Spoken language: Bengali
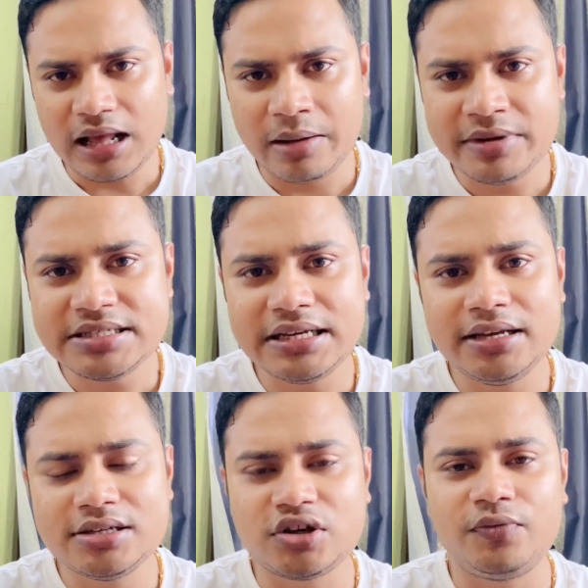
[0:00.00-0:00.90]
আমি যে
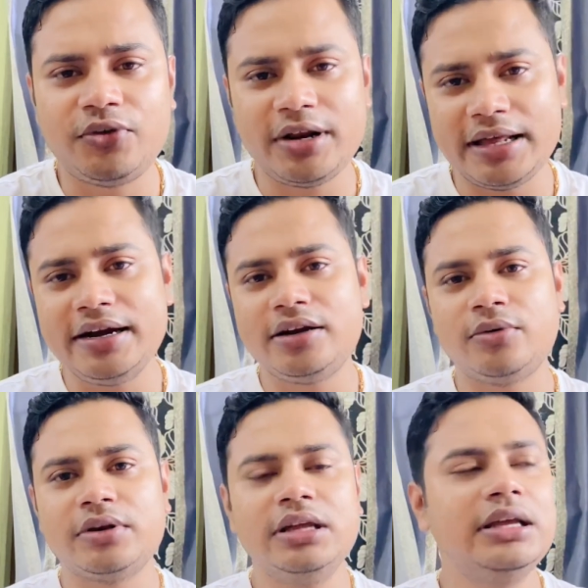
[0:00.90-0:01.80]
সফটওয়্যারে এডিট
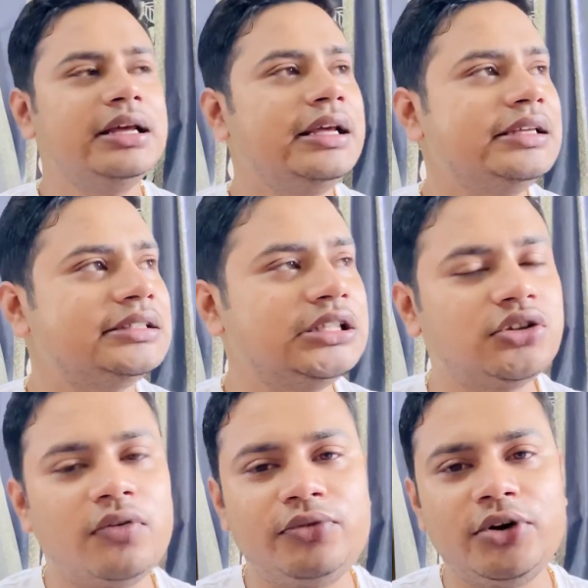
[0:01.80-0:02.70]
করি সেই
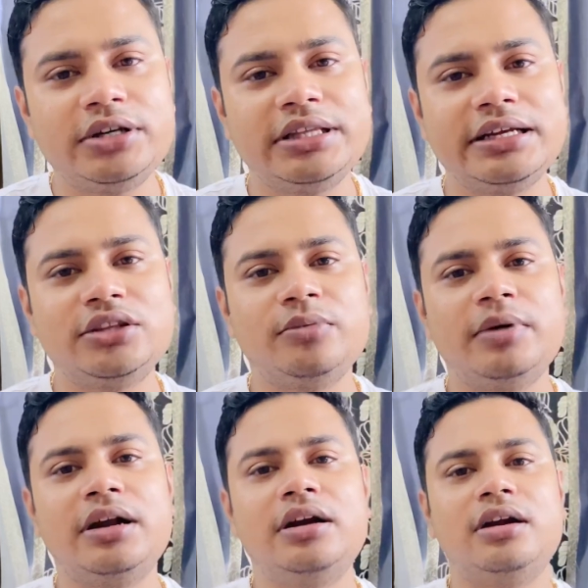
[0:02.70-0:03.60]
সফটওয়্যার থেকে
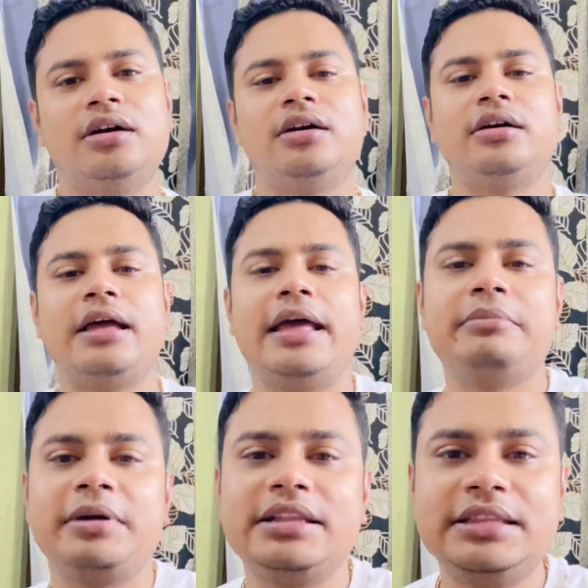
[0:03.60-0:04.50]
তোমার
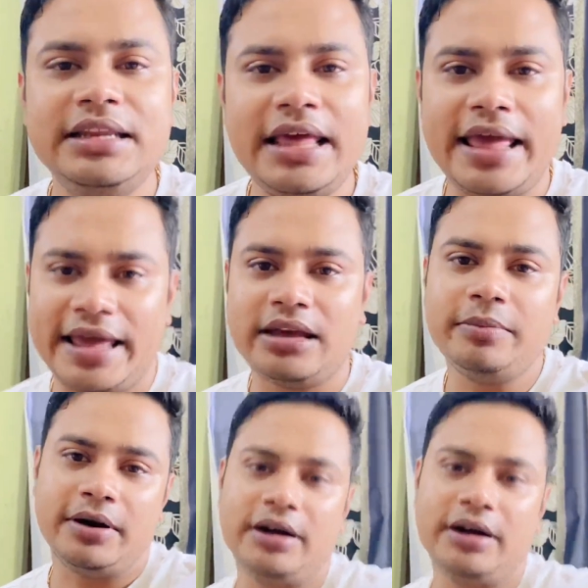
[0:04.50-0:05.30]
মানে দিনে একবার